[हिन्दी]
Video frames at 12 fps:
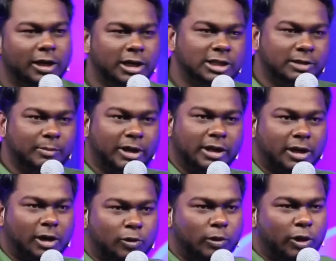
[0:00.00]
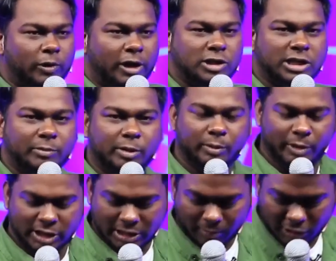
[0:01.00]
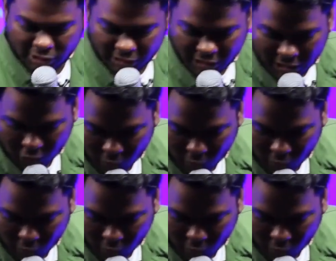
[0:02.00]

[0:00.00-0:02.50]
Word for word: किचन में गई कटोरी उठाई जमीन पे मेरे सामने इसे दिखा